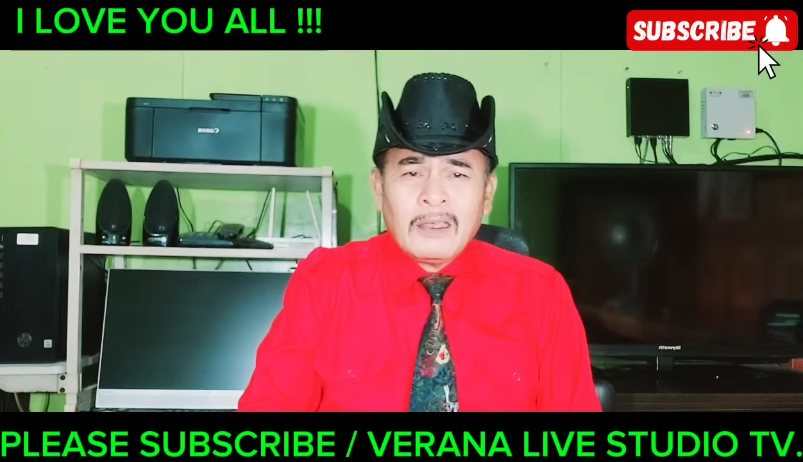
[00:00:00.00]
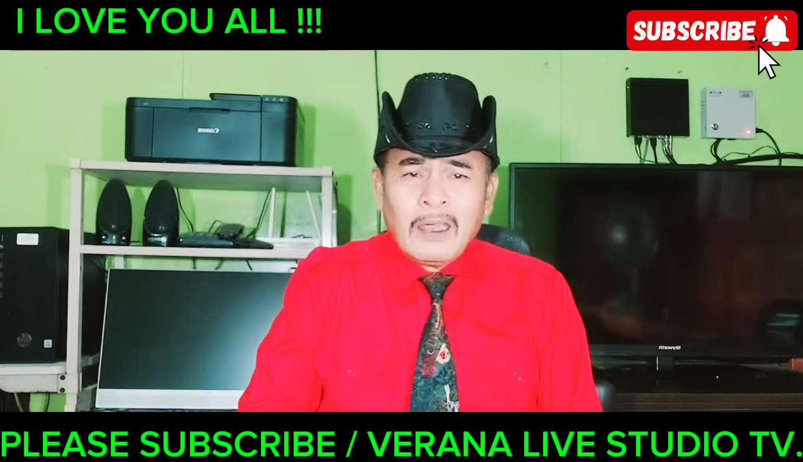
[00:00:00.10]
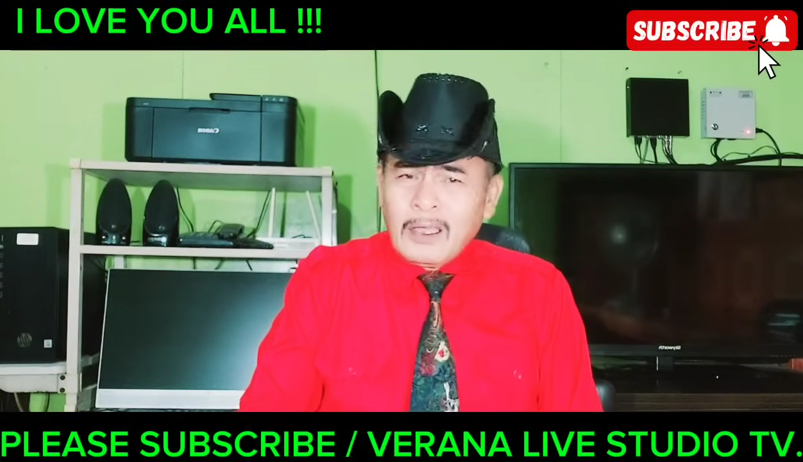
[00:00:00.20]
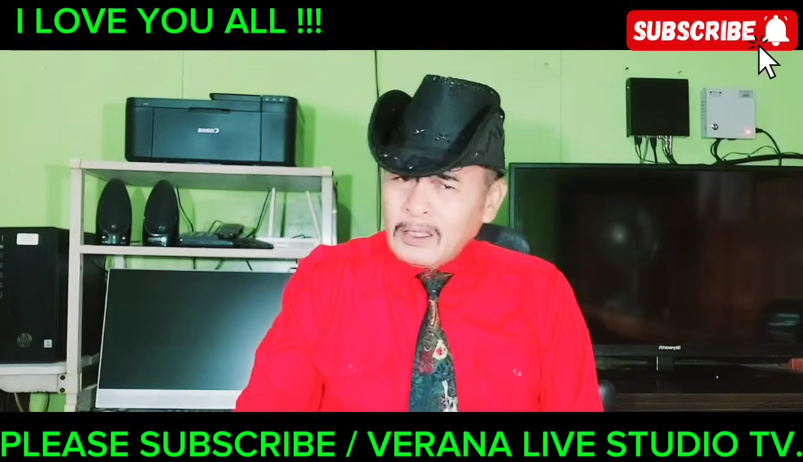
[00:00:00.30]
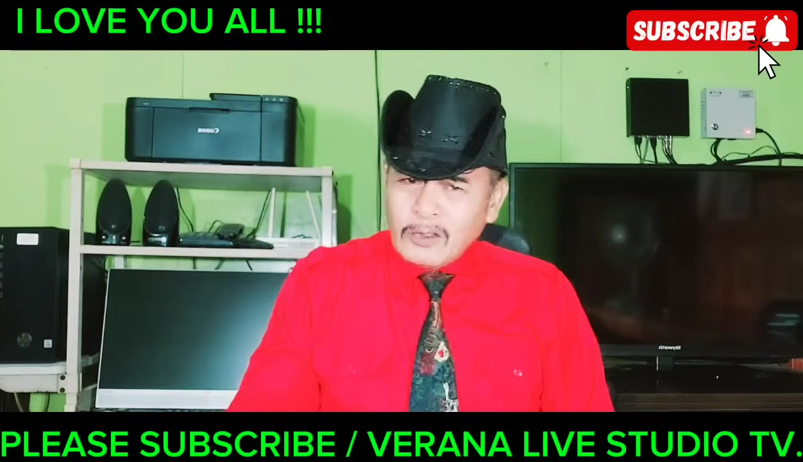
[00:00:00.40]

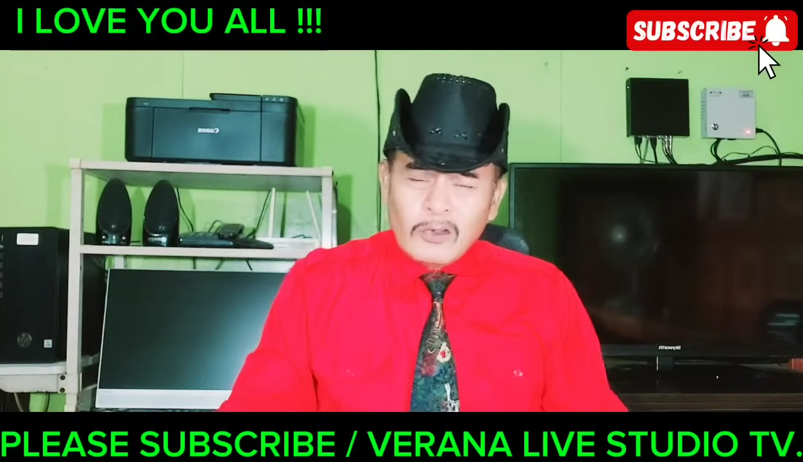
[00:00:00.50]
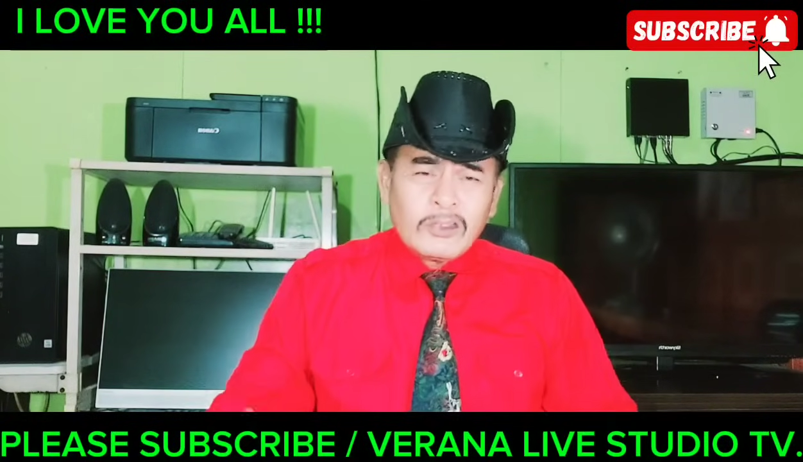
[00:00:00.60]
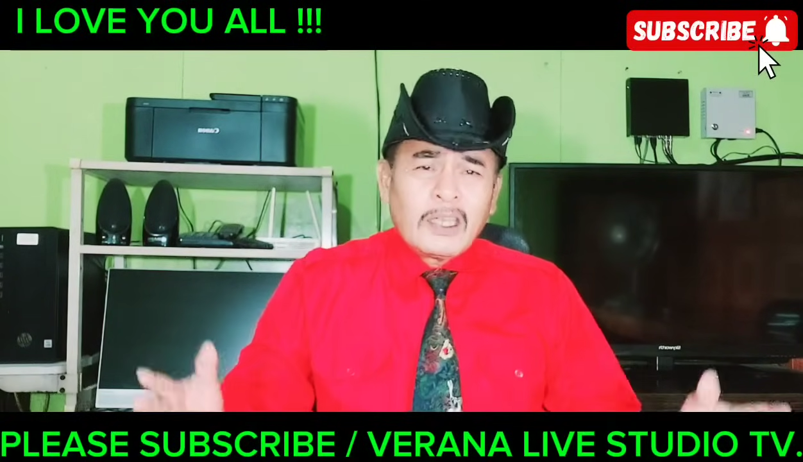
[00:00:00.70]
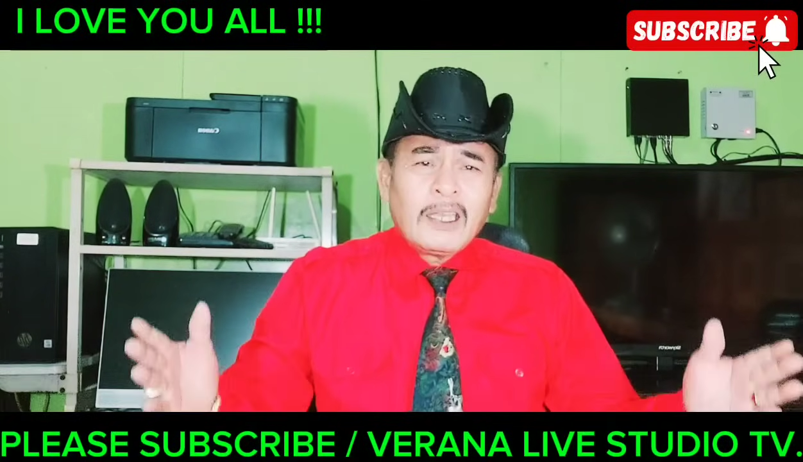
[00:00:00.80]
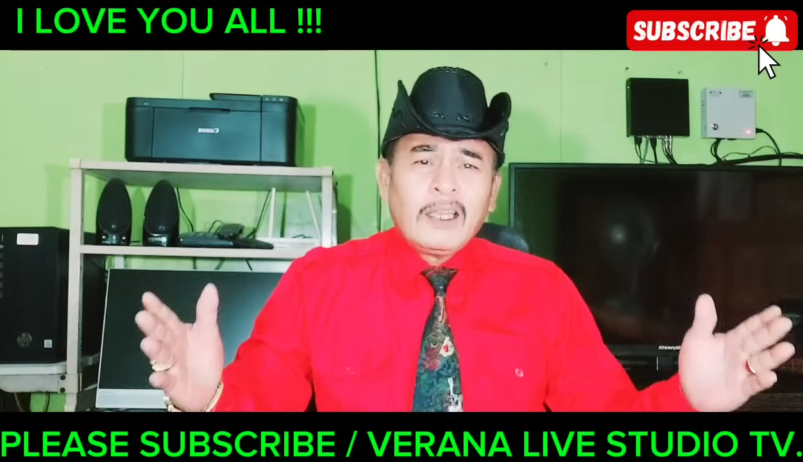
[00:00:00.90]
Eh ito,
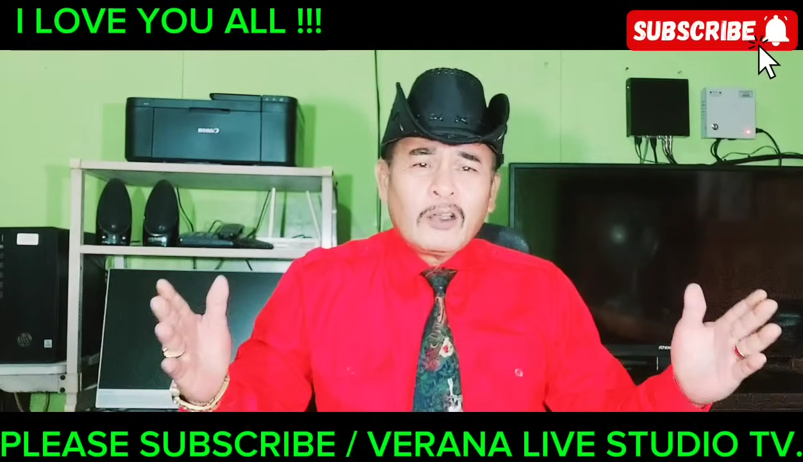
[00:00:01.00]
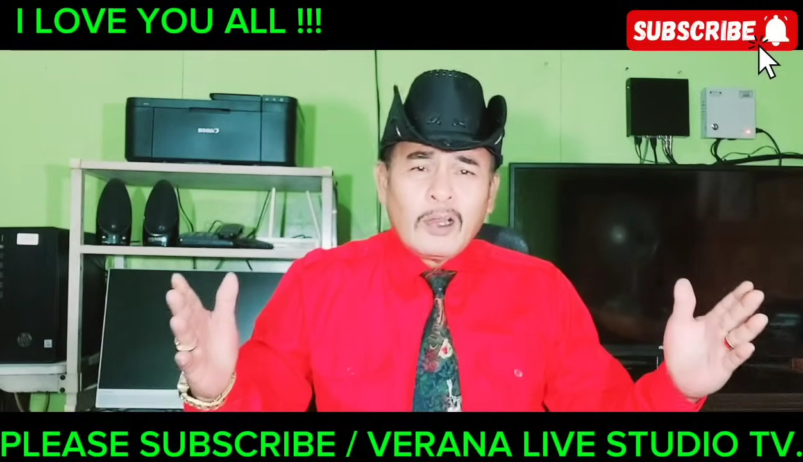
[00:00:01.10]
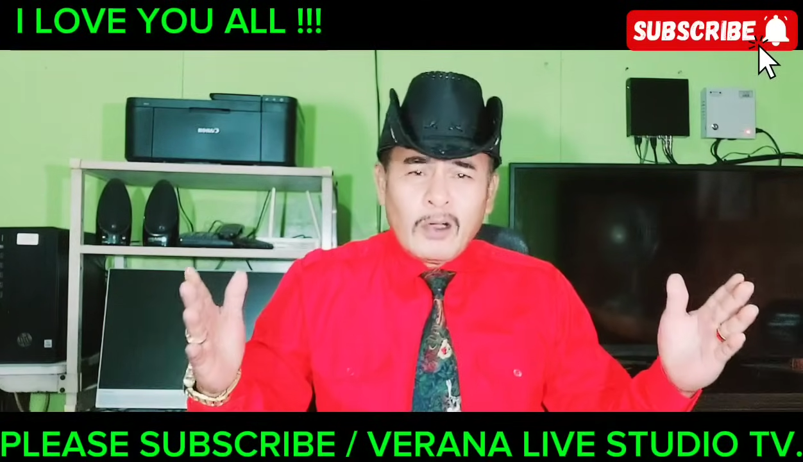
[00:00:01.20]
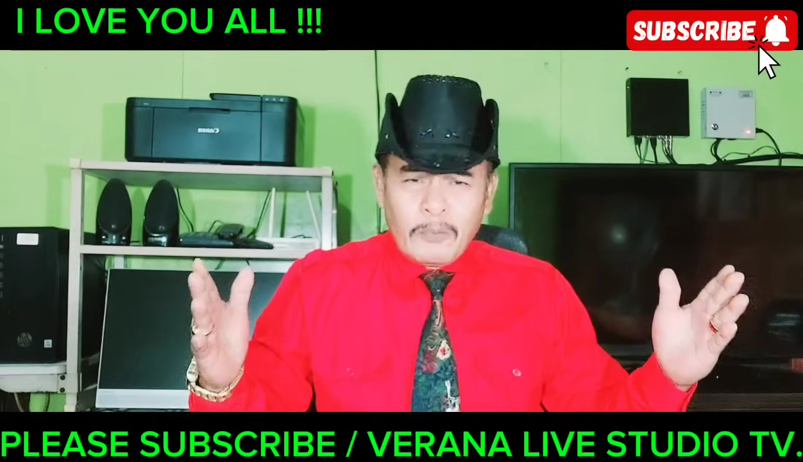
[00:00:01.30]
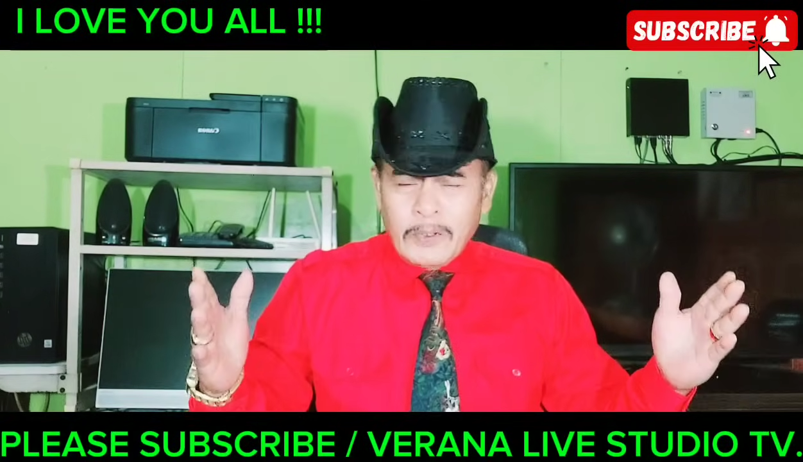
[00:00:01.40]
sarili ko
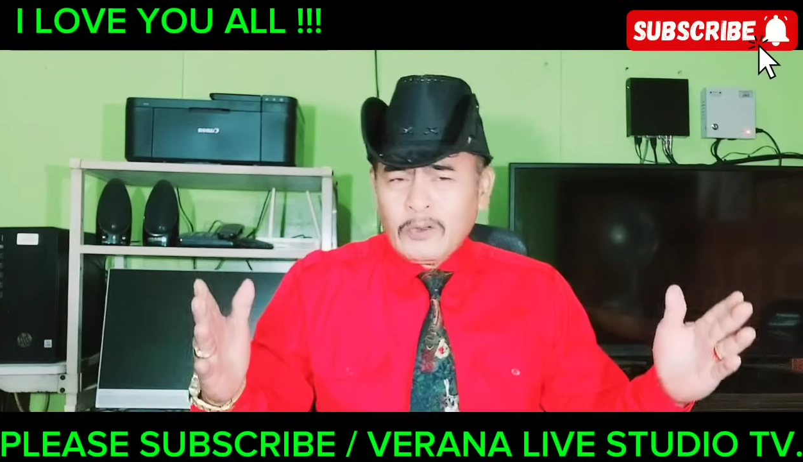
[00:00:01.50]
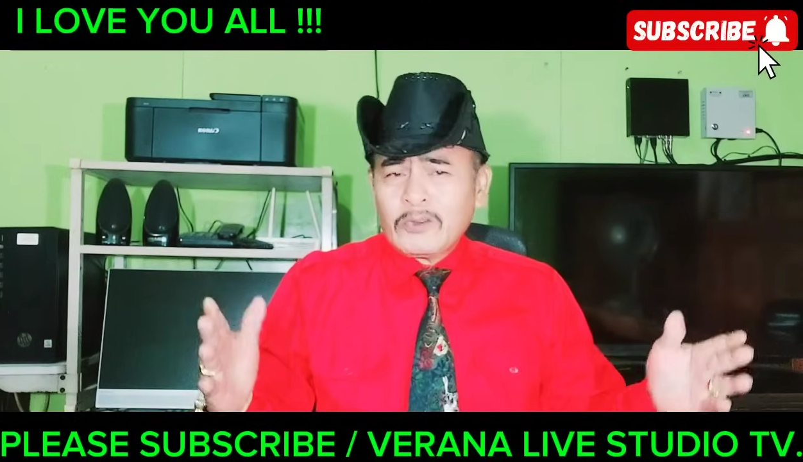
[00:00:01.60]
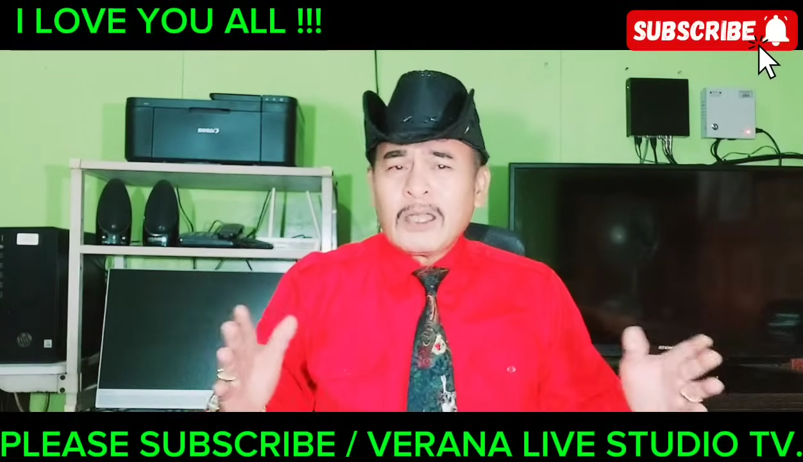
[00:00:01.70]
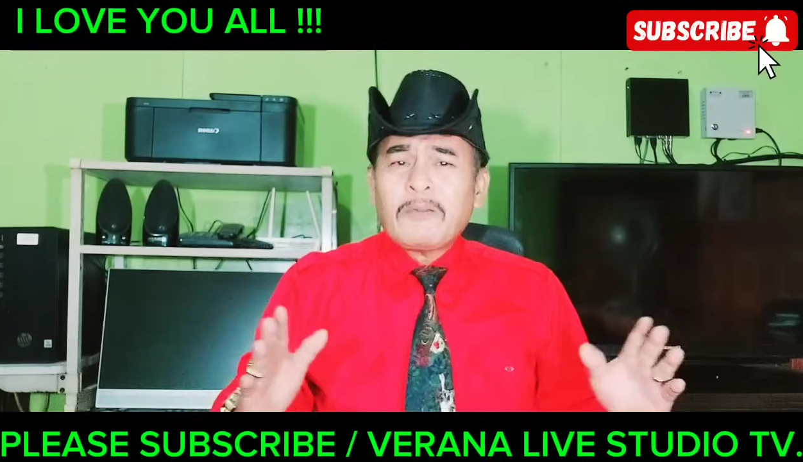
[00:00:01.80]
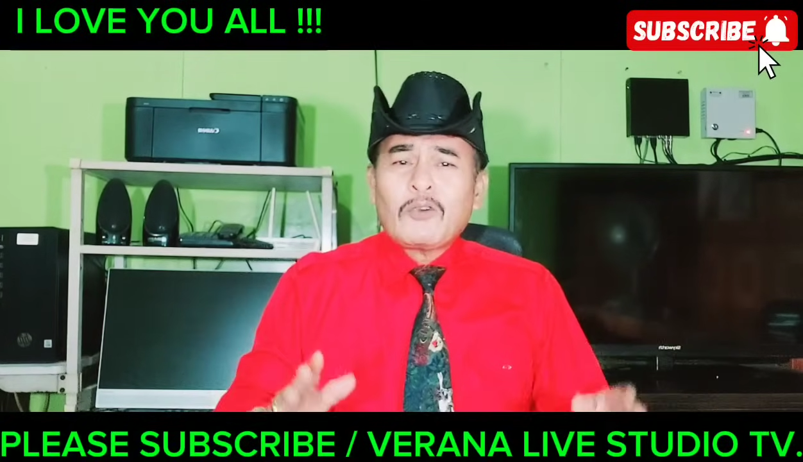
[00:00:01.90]
lang opinion,
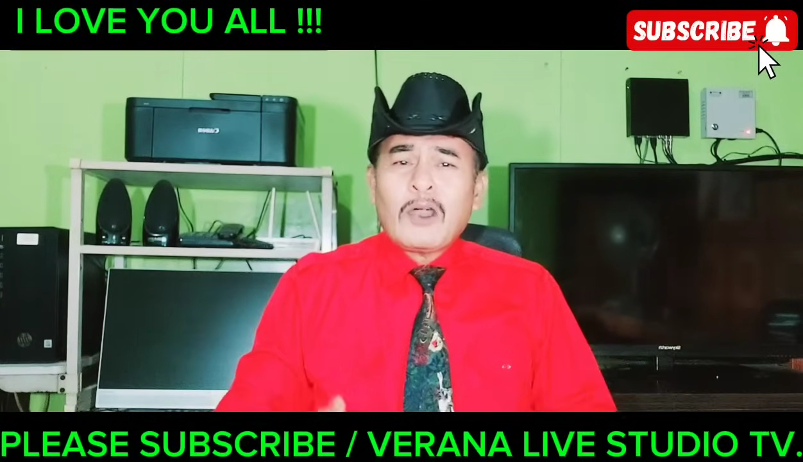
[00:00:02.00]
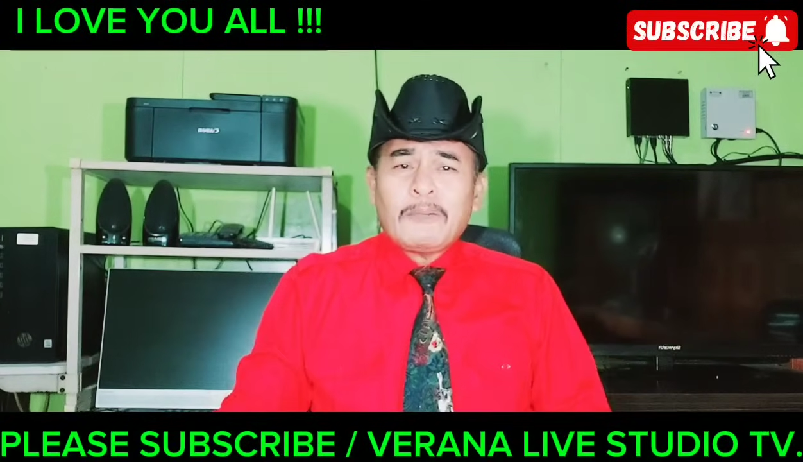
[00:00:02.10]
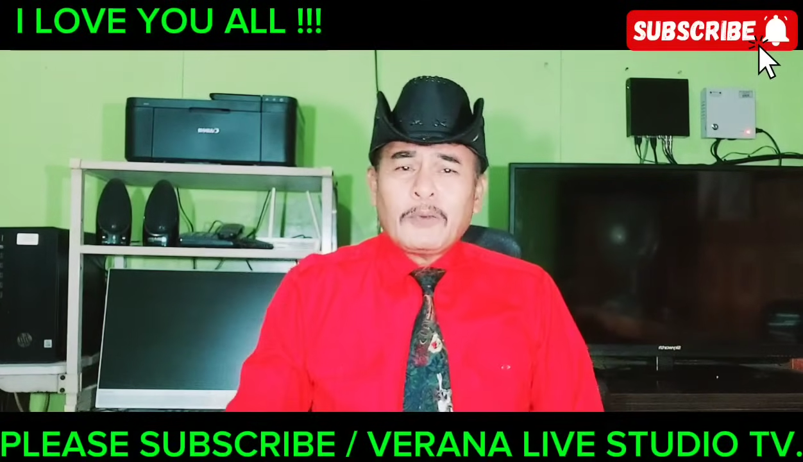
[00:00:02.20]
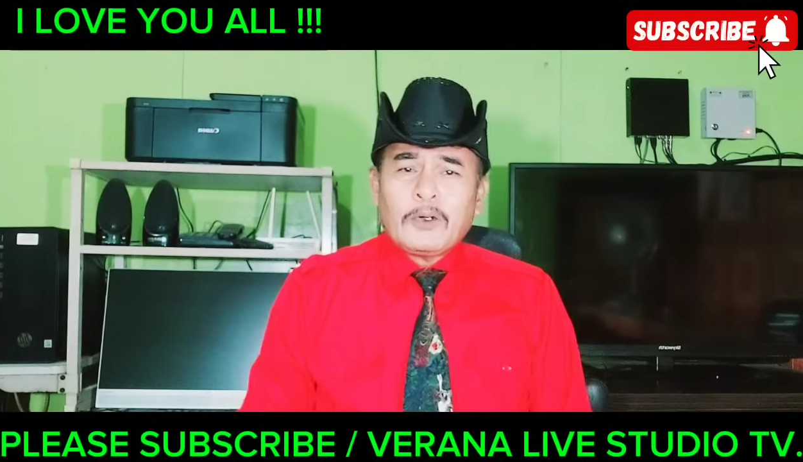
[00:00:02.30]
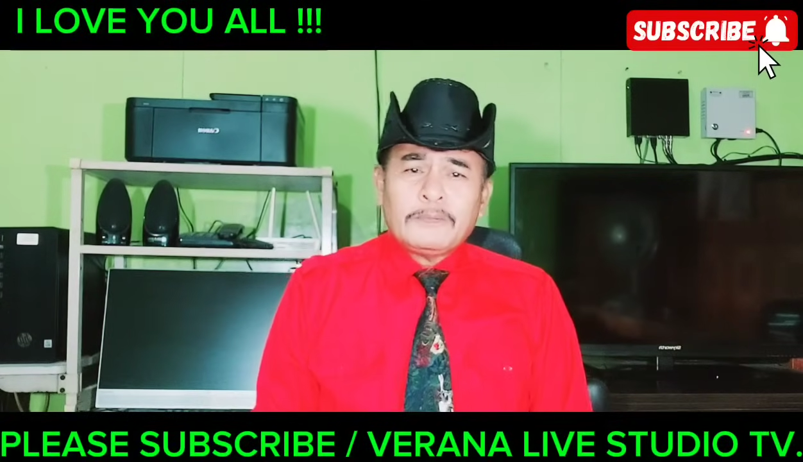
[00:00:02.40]
sabi ko
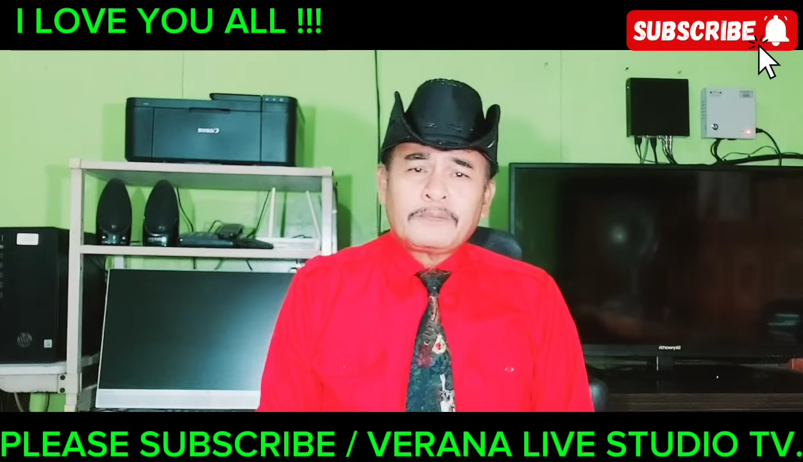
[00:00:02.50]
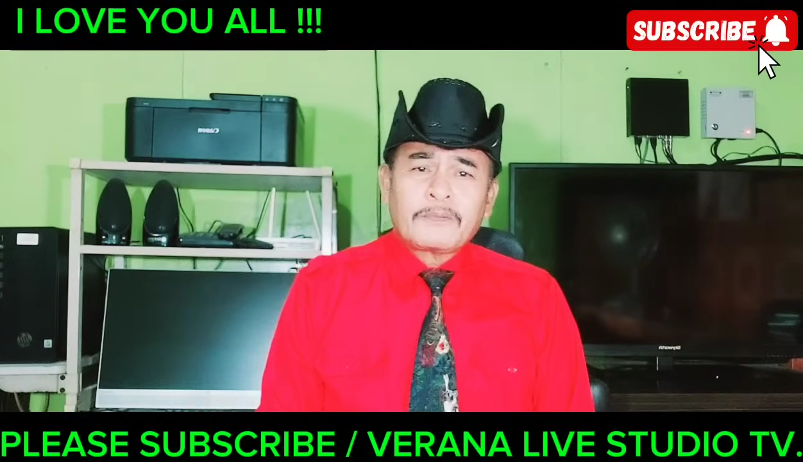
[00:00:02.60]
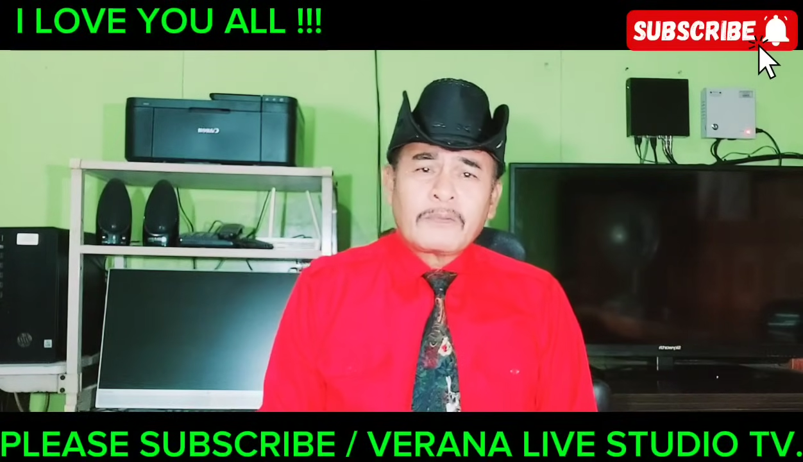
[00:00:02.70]
nga po,